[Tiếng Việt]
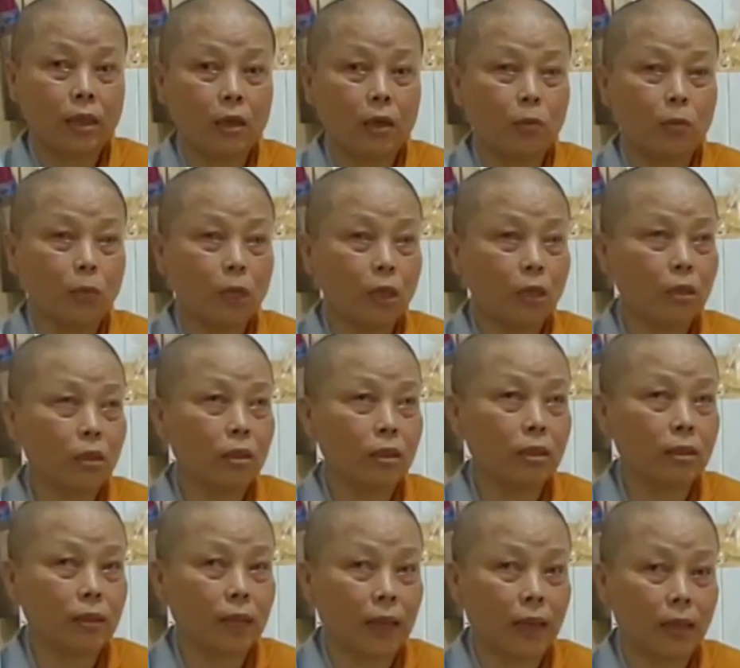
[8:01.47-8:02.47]
ông
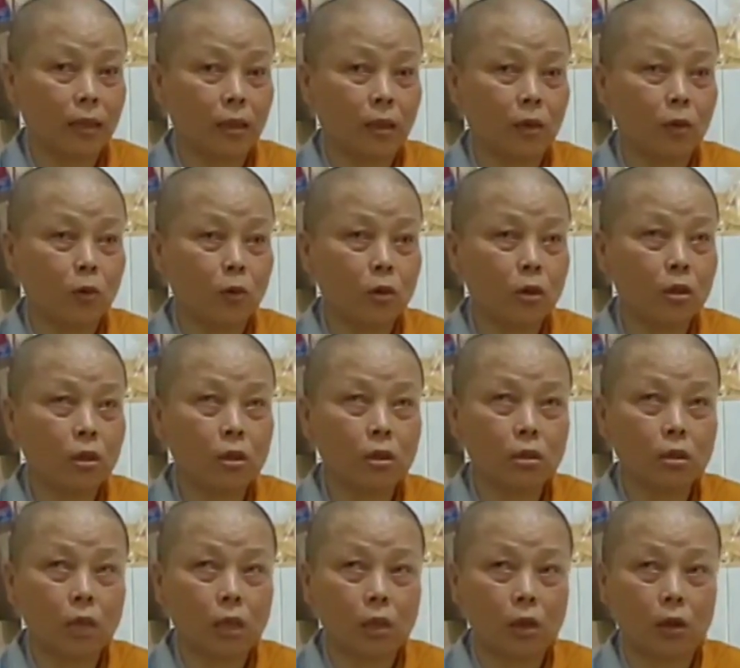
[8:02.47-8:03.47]
bên thầy là nuôi
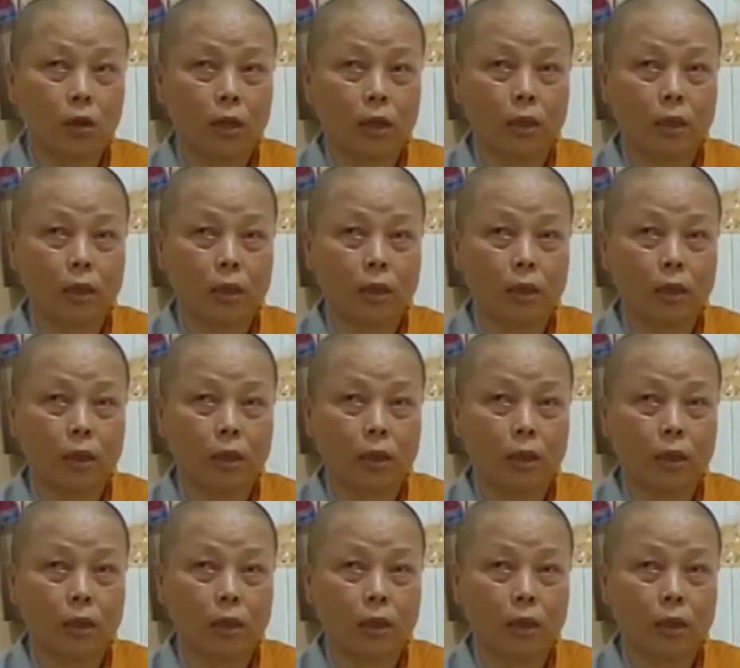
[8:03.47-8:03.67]
nít rồi đó.